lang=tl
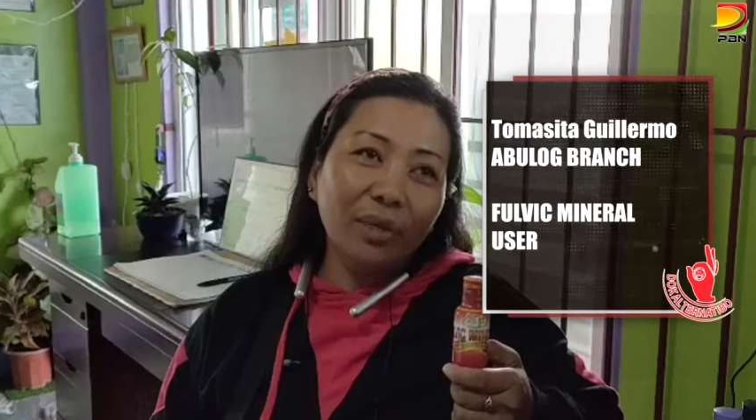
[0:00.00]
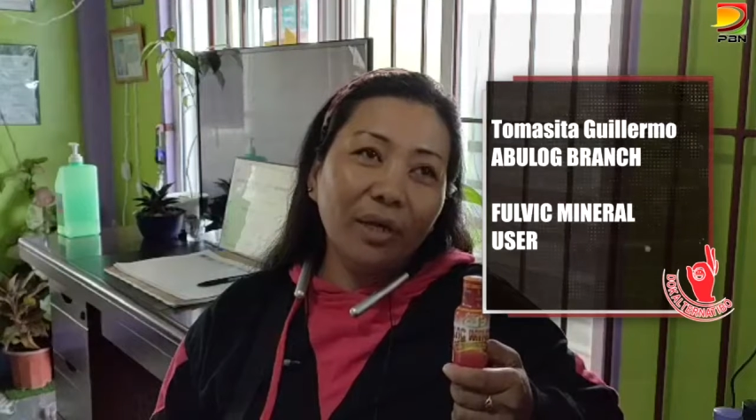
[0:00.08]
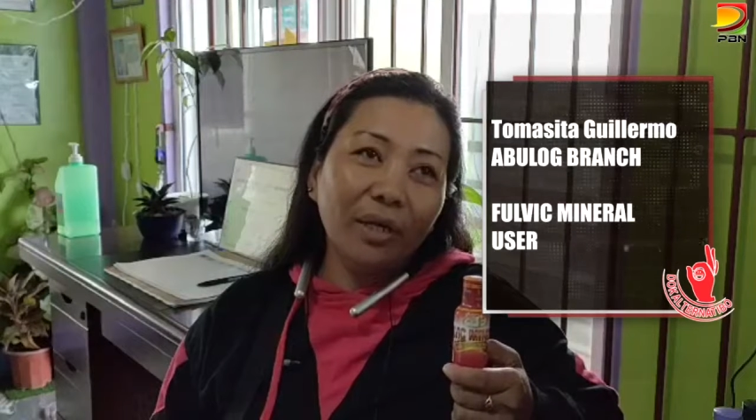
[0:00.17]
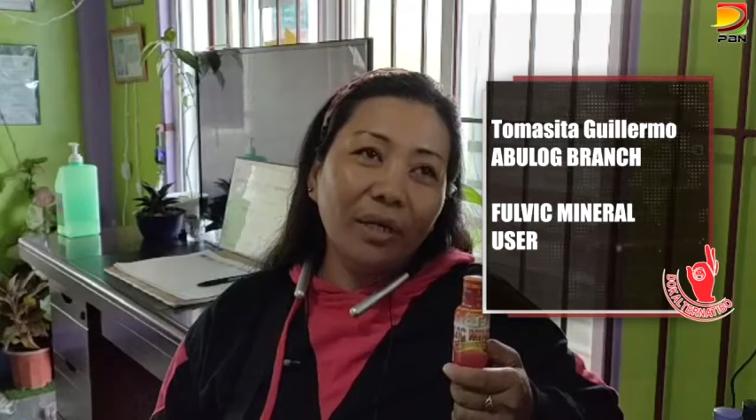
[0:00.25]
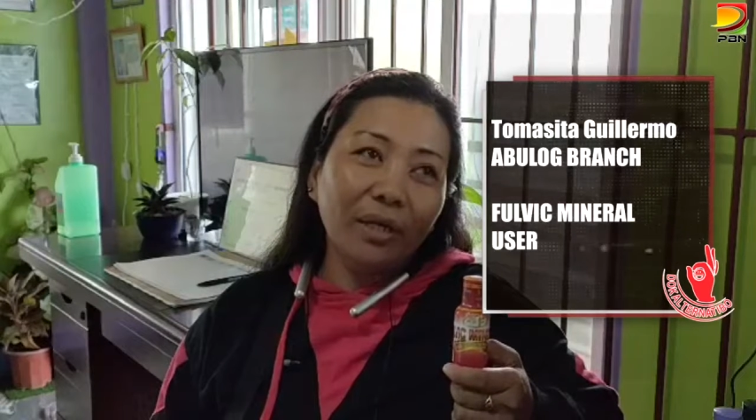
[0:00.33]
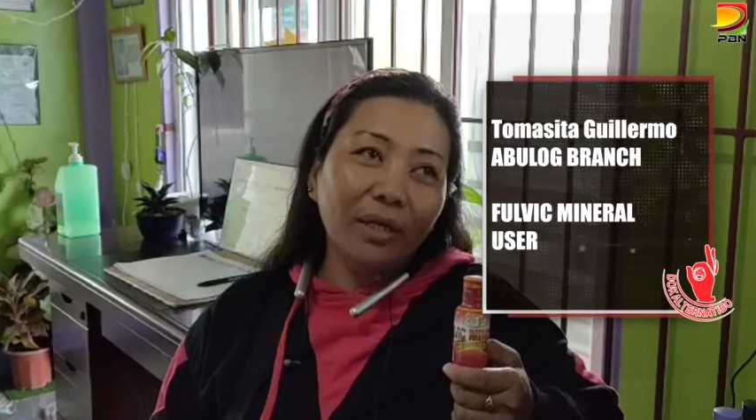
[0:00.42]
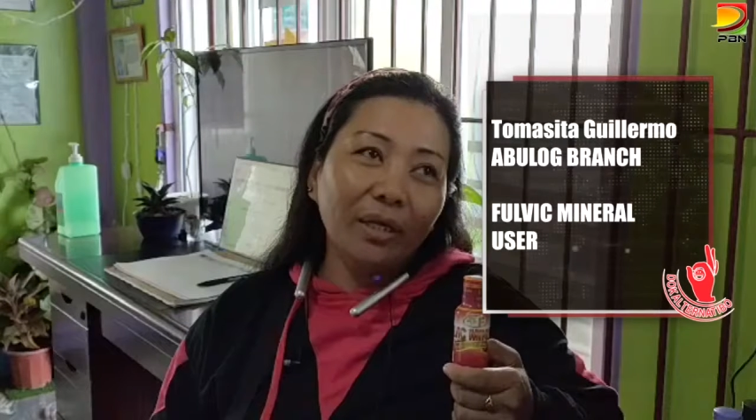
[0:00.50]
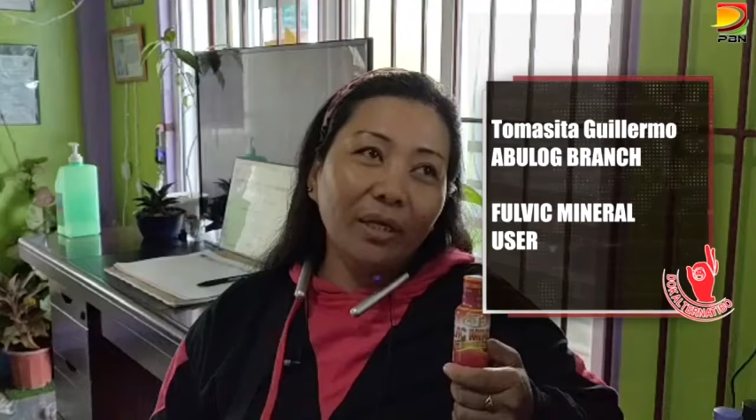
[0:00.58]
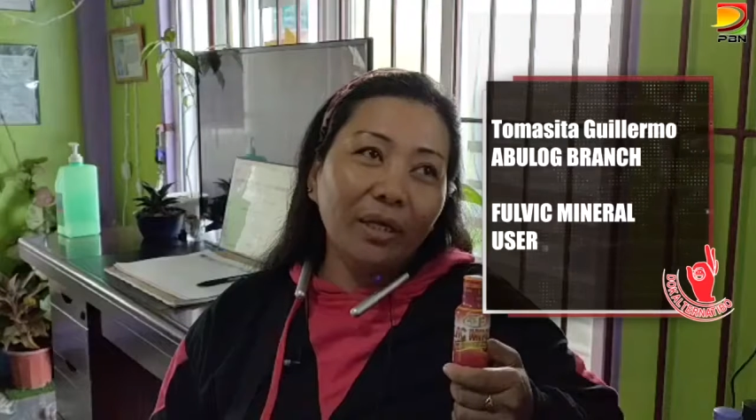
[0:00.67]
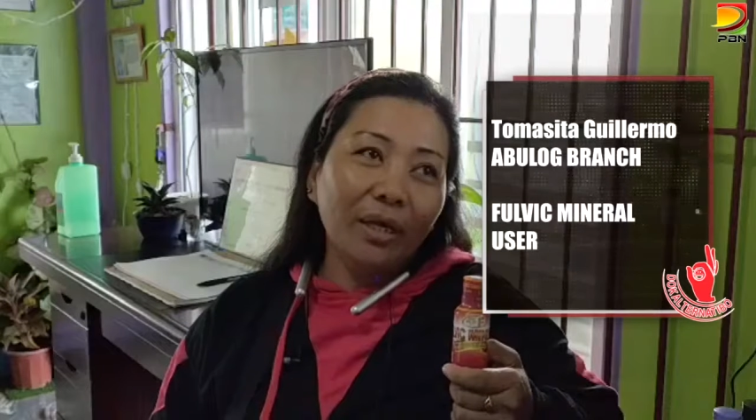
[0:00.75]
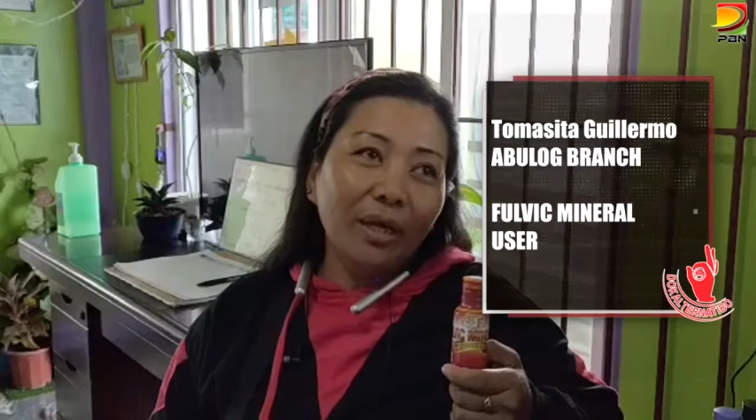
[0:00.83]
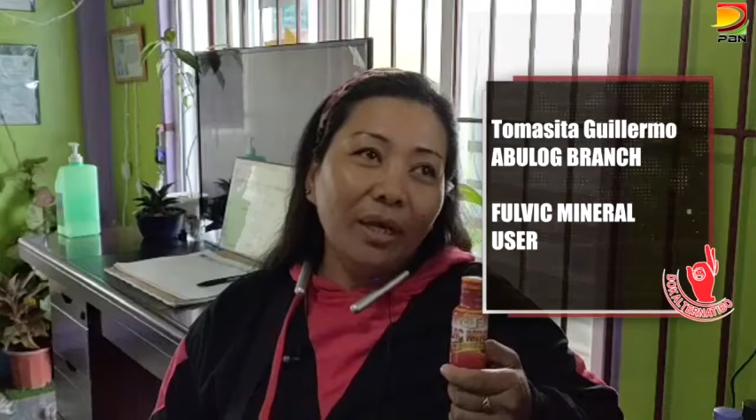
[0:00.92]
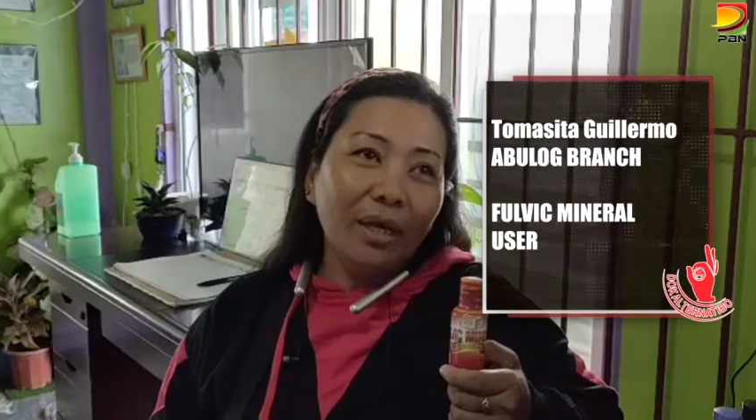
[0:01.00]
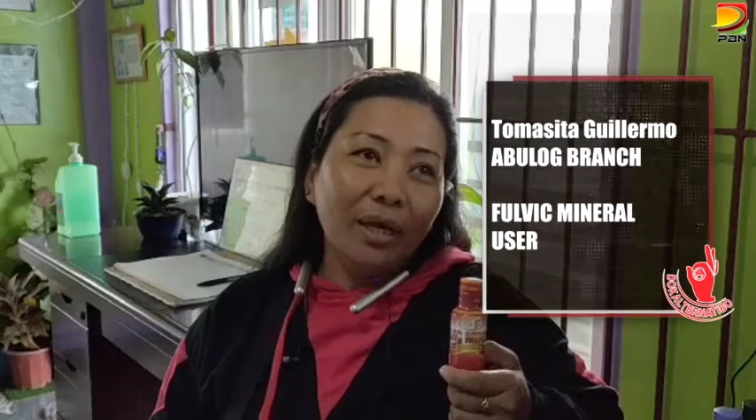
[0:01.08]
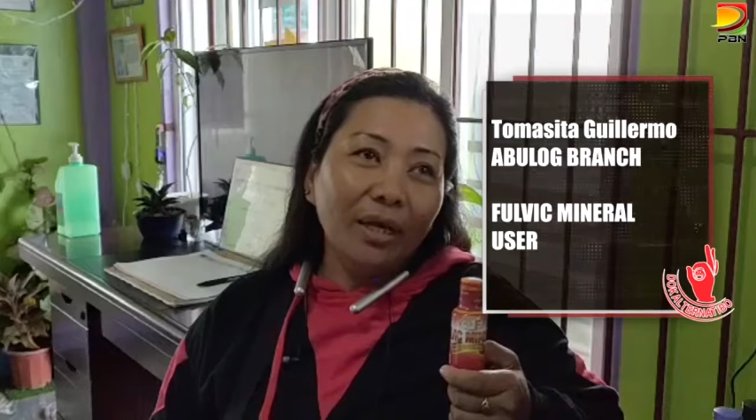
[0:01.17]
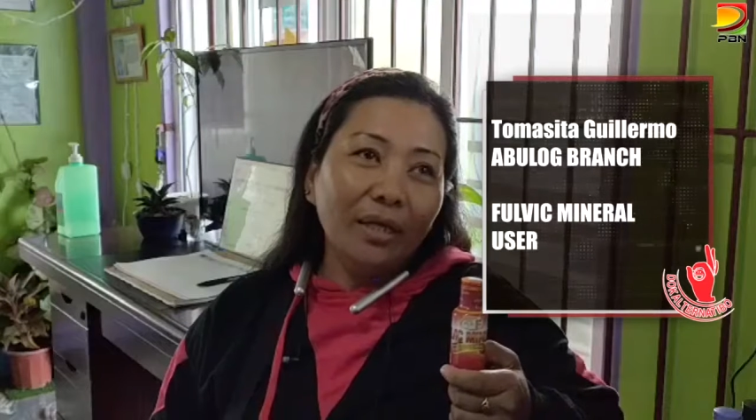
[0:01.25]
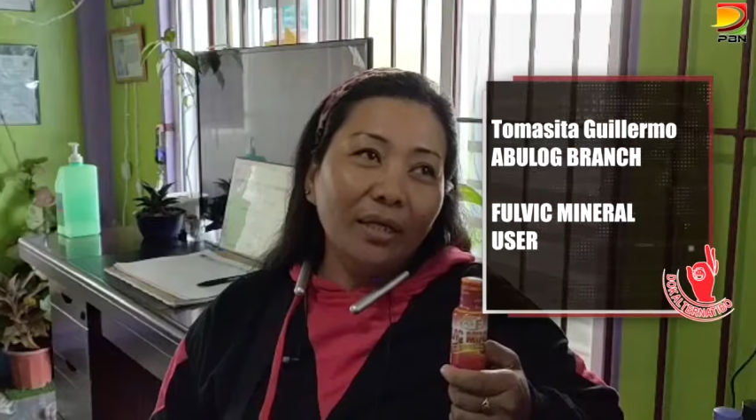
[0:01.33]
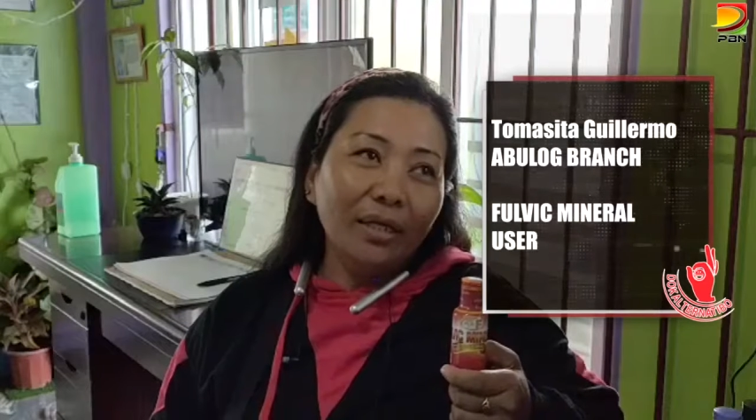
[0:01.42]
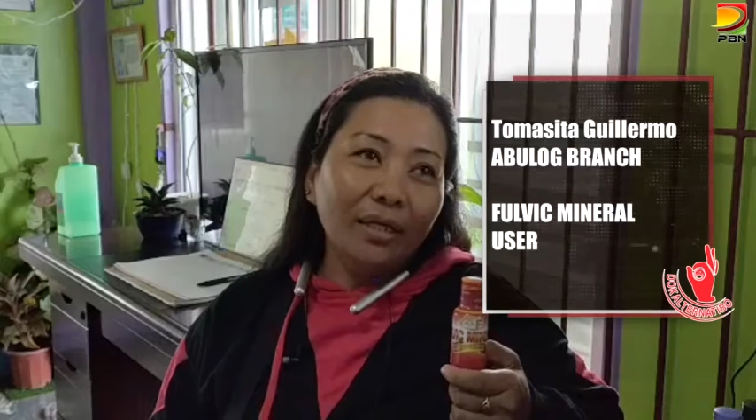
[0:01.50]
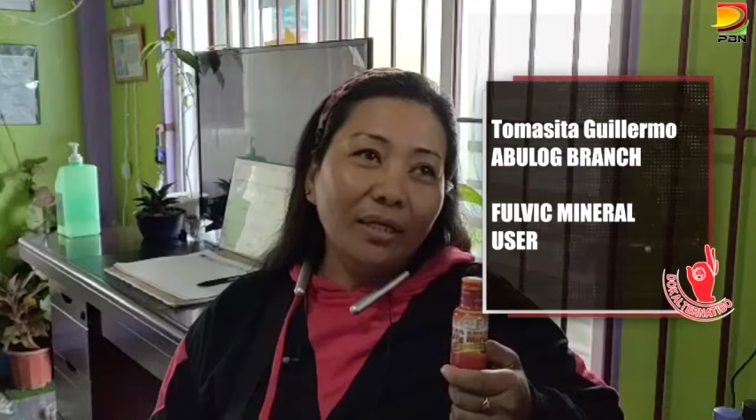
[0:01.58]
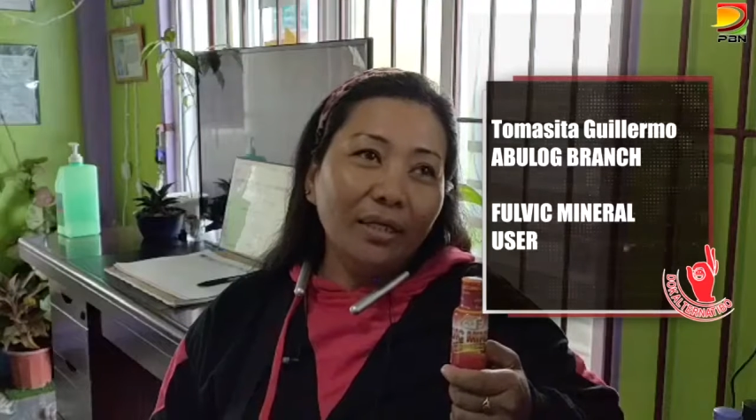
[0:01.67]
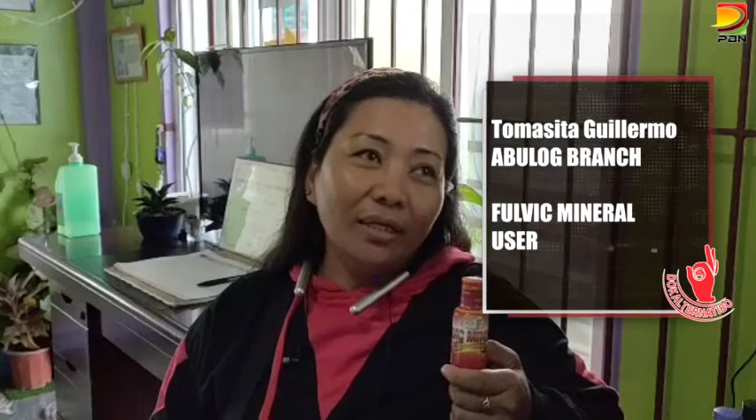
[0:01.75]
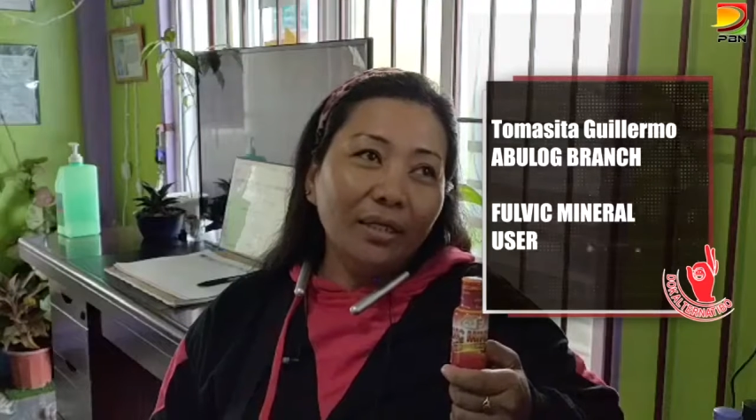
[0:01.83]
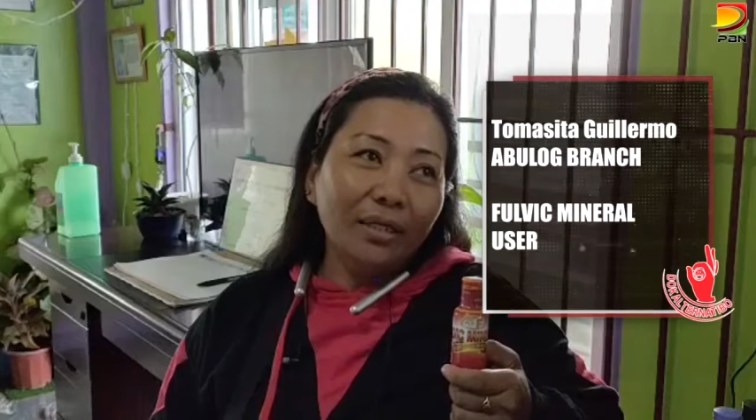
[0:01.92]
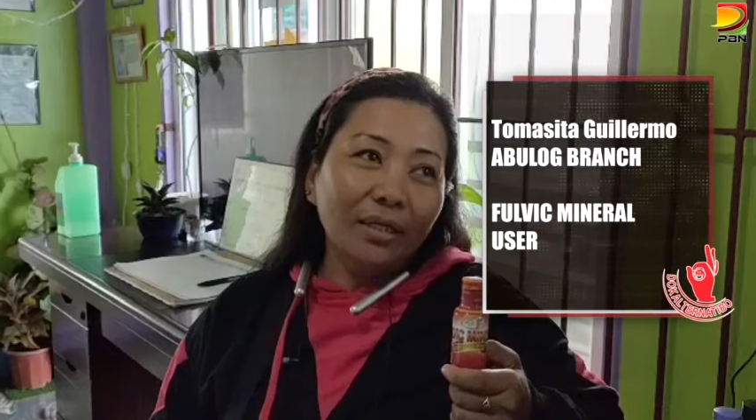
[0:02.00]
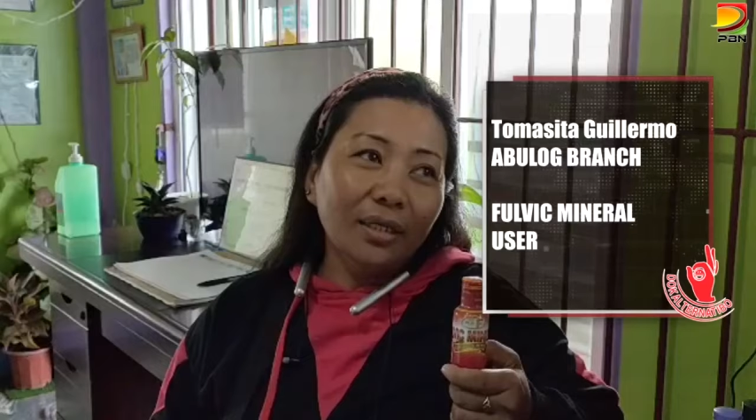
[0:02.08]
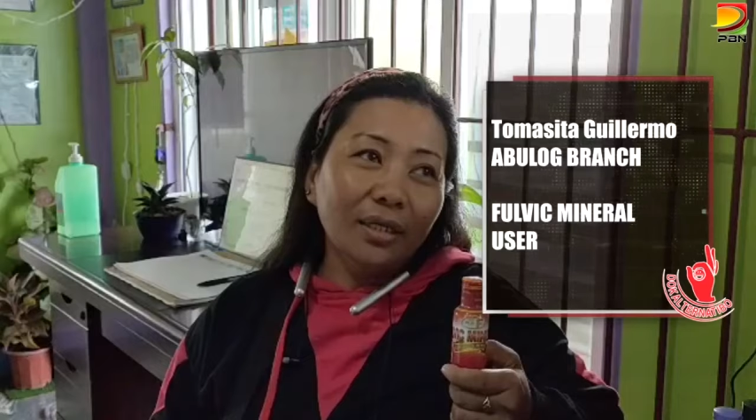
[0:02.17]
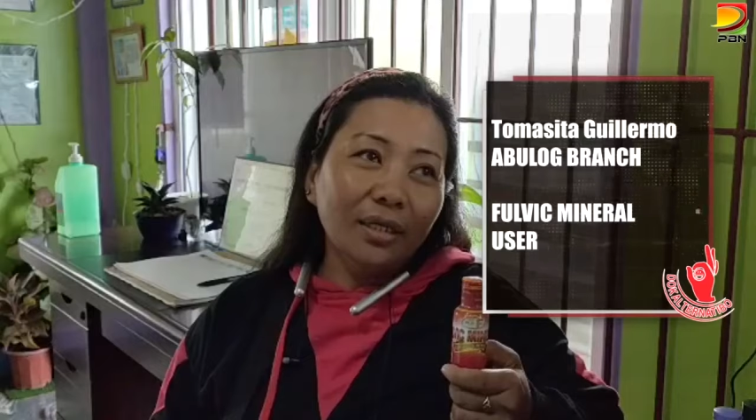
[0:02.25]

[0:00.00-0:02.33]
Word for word: pay haan nga DJ